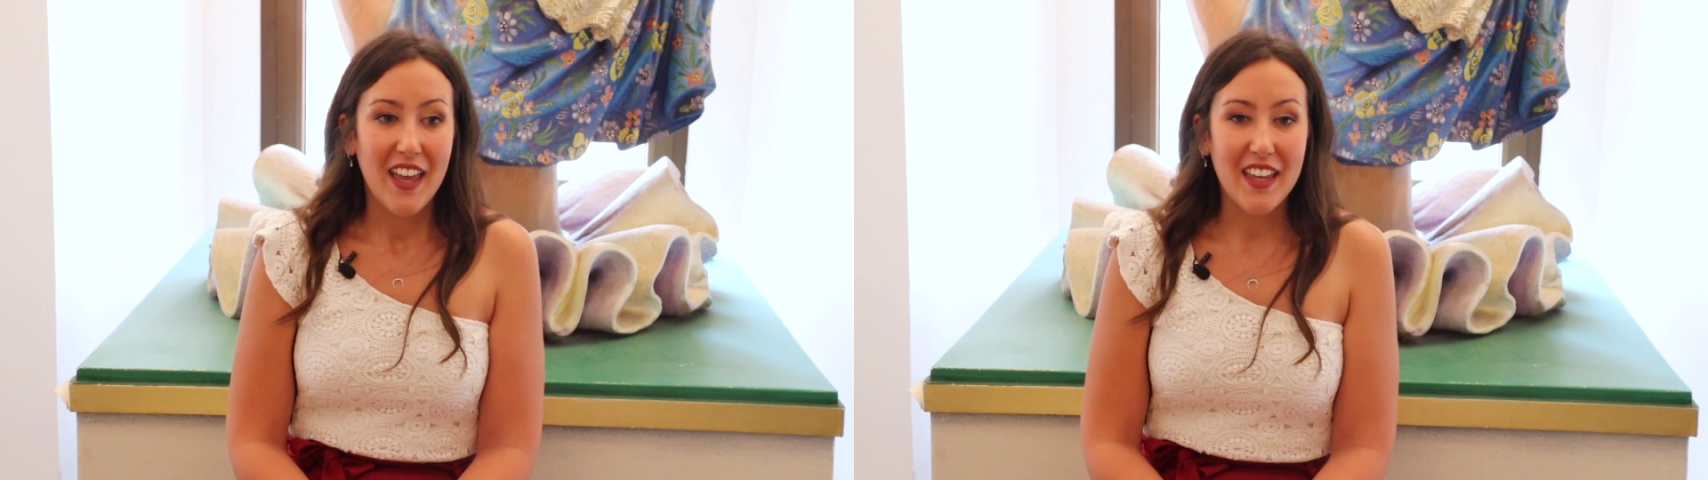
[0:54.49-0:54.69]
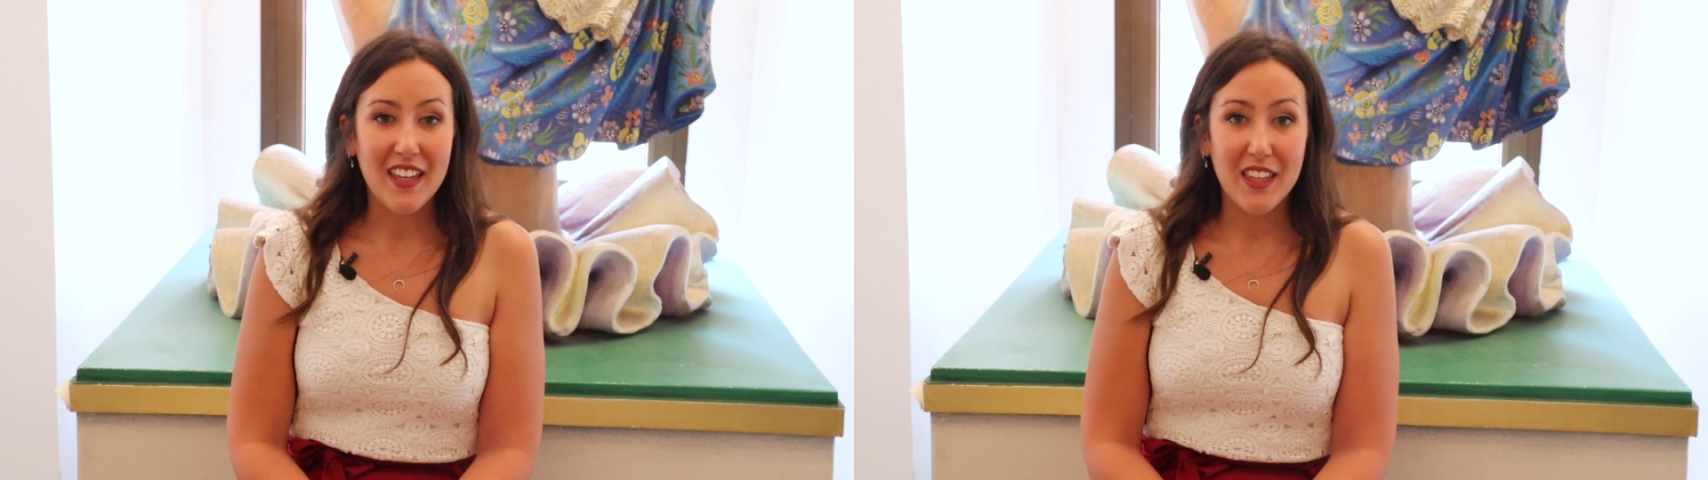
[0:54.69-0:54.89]

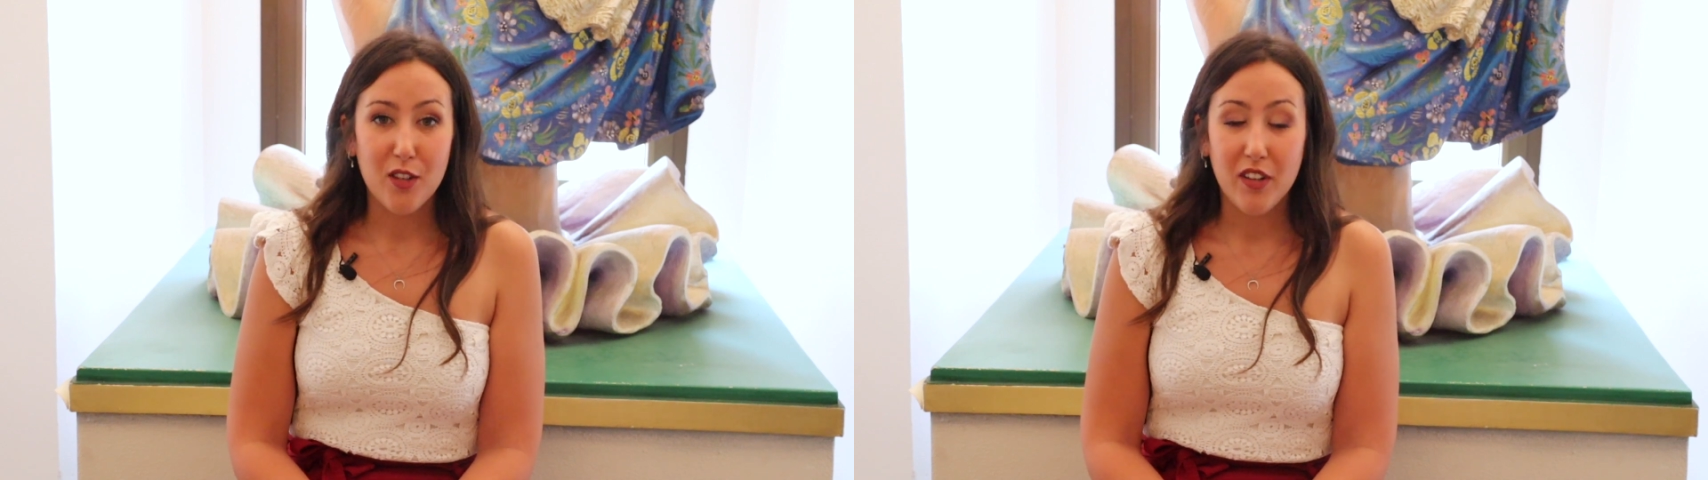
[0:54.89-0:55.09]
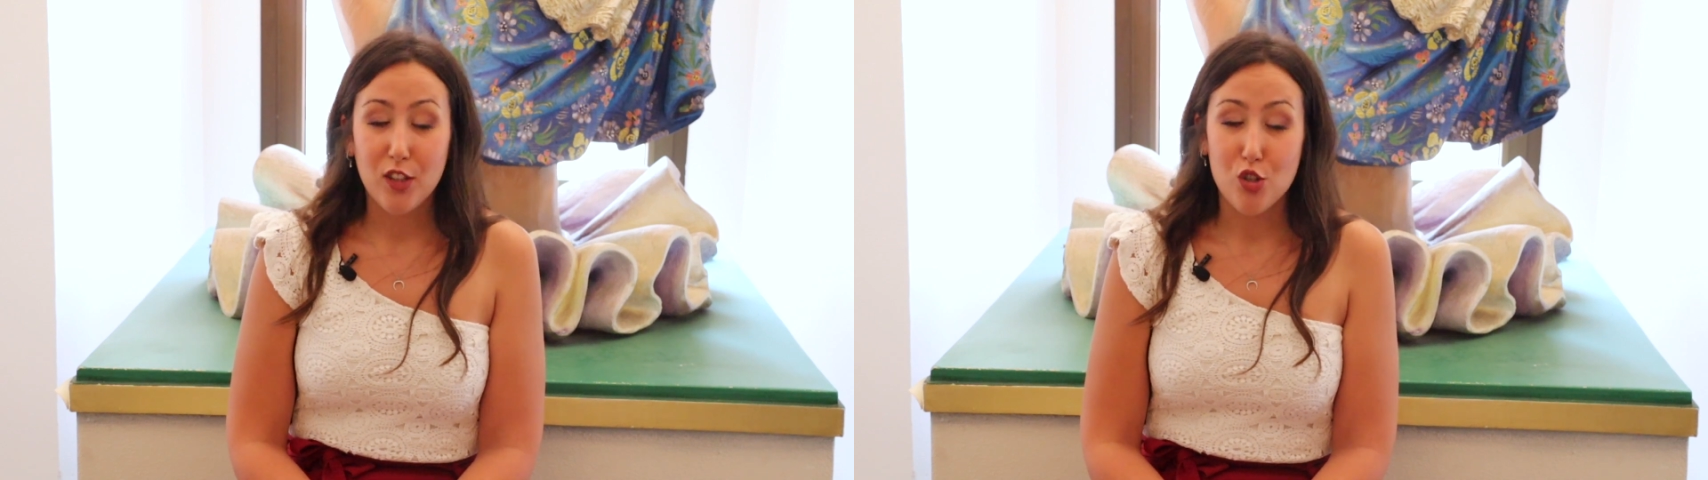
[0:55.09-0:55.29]
Y de
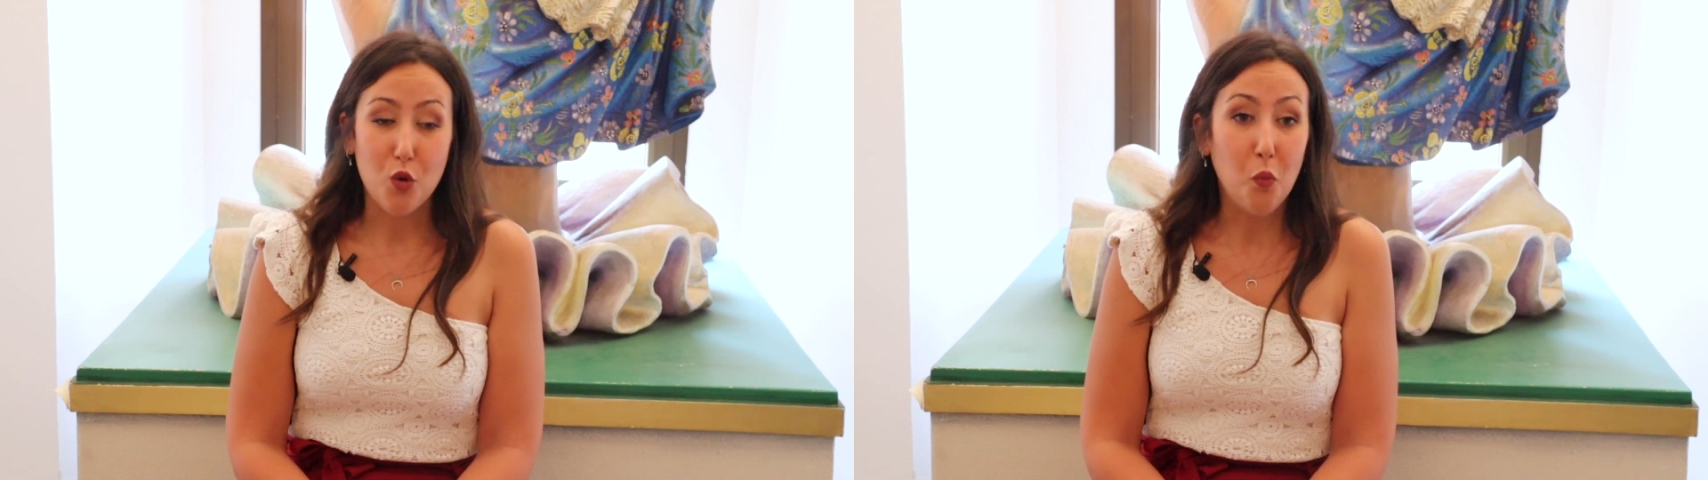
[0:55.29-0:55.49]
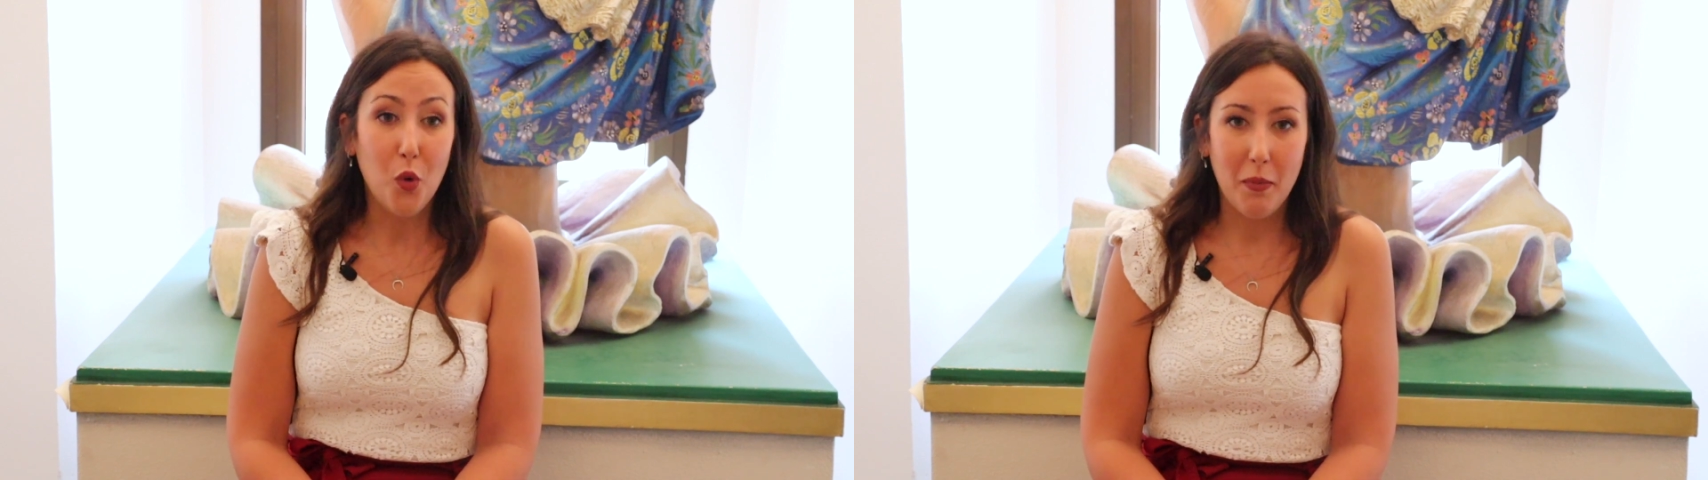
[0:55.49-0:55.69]
efecto soy
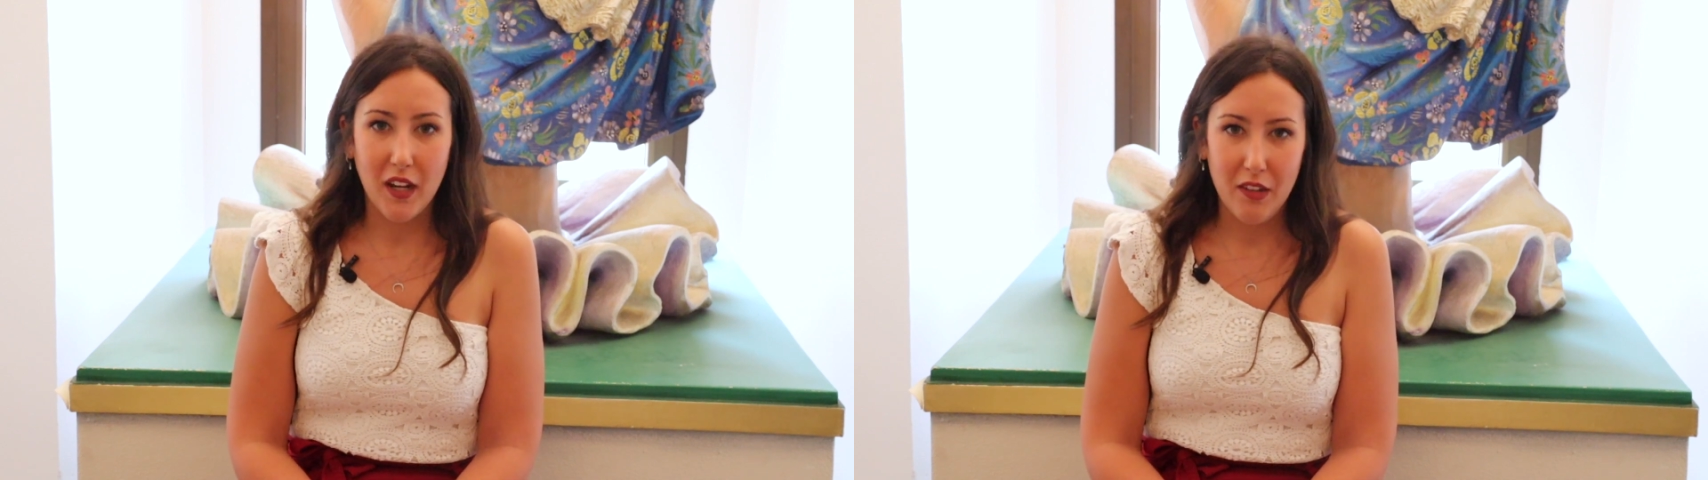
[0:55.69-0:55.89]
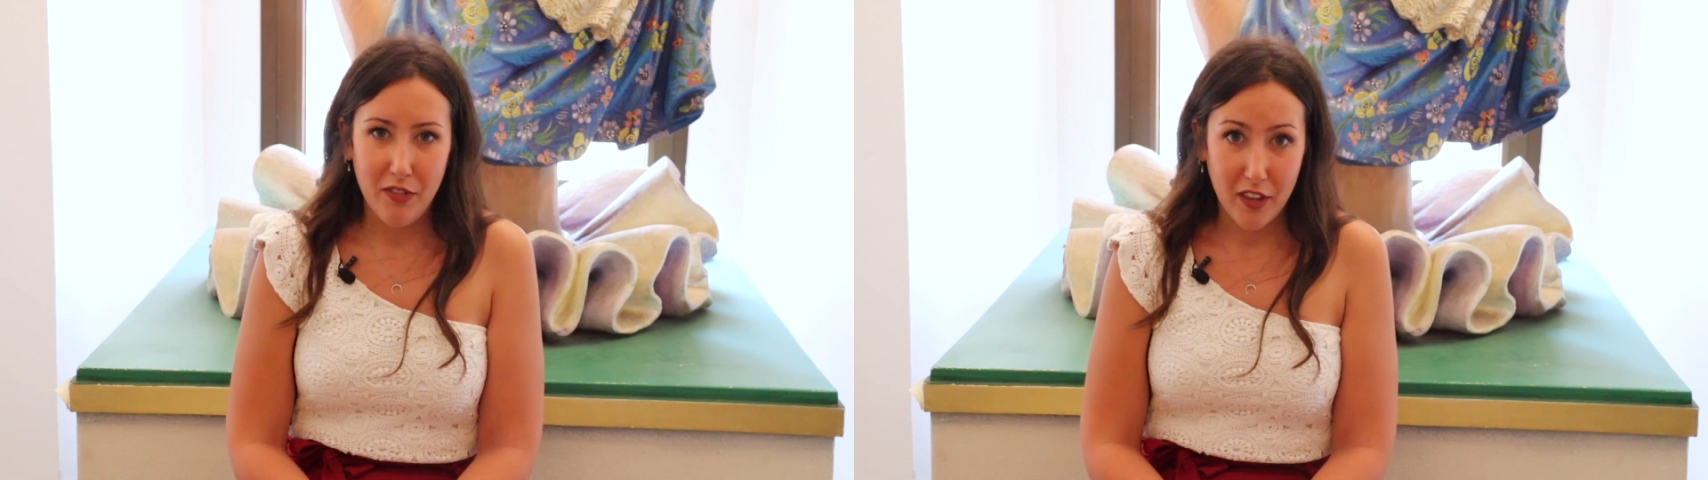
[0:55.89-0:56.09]
muy
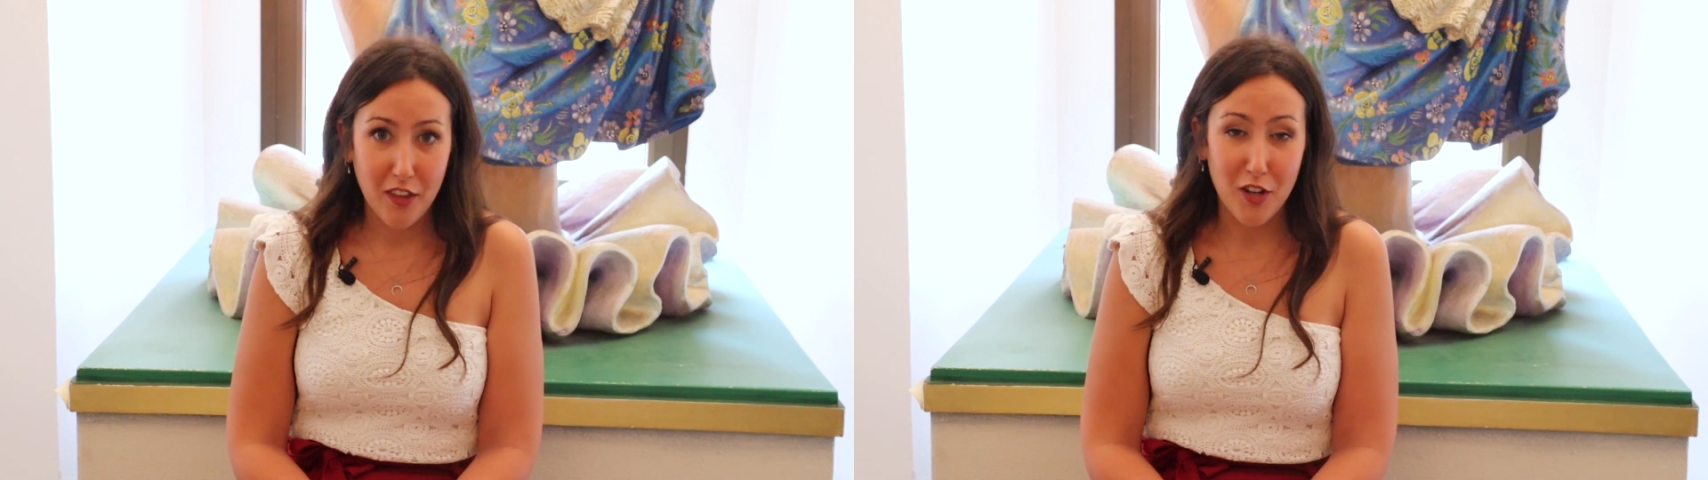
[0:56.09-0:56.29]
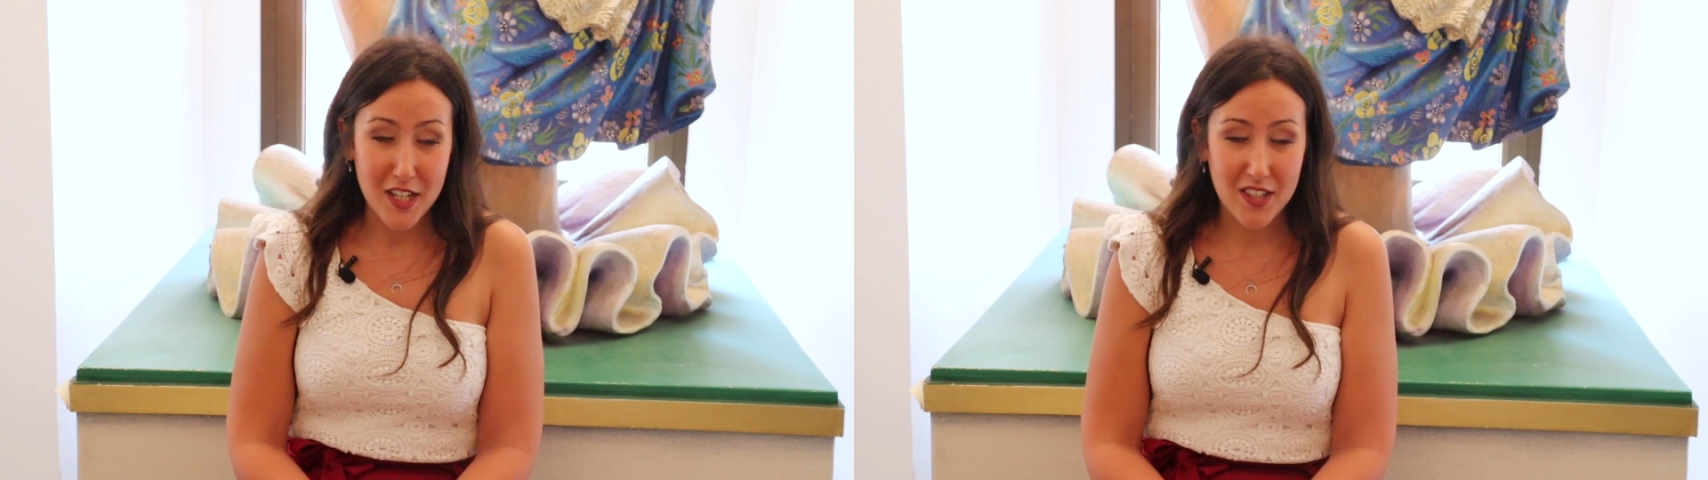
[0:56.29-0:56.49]

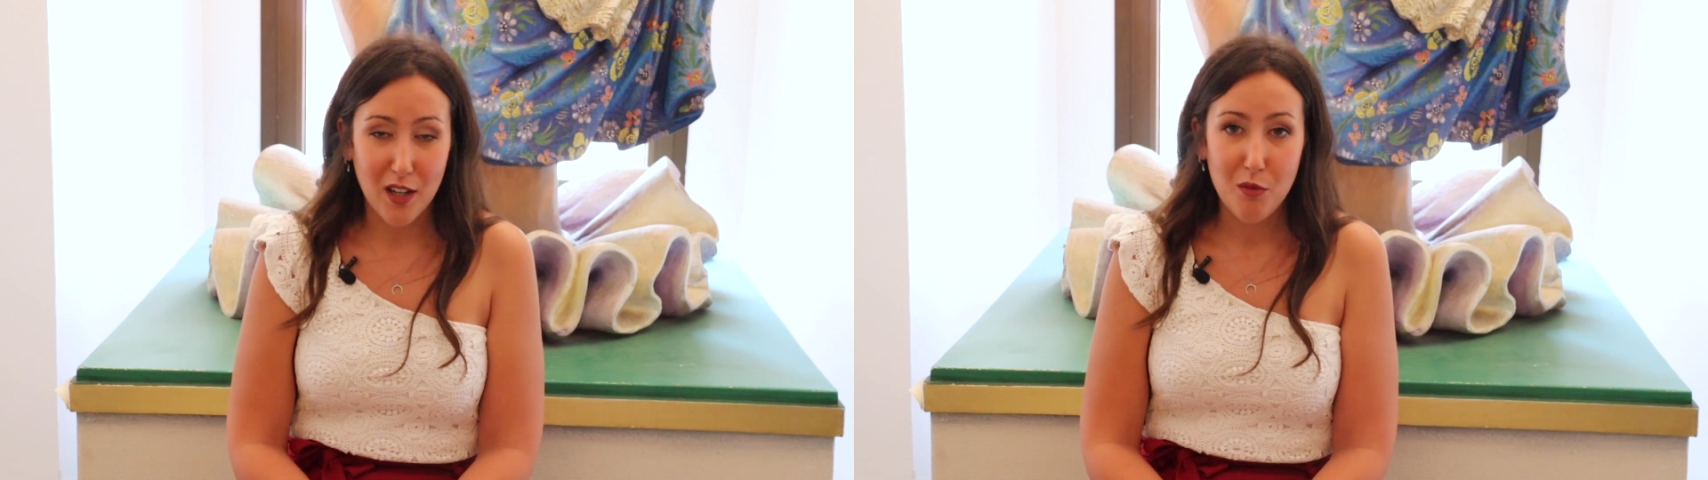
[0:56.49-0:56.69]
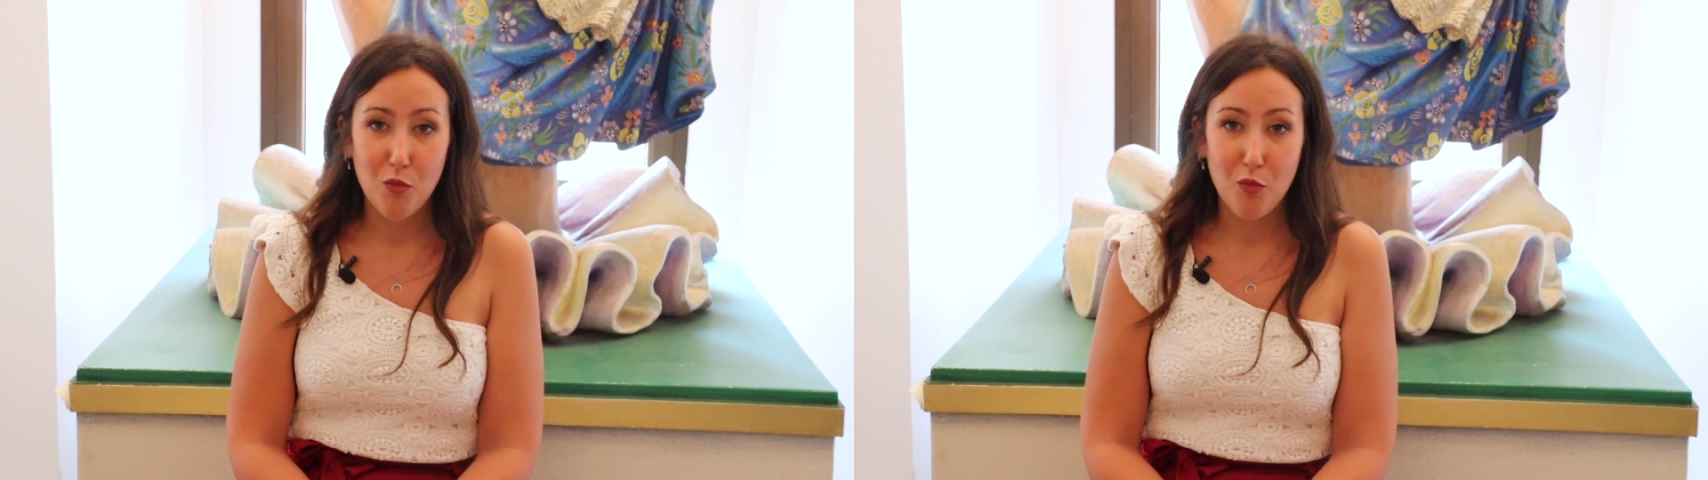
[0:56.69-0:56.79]
perfeccionista,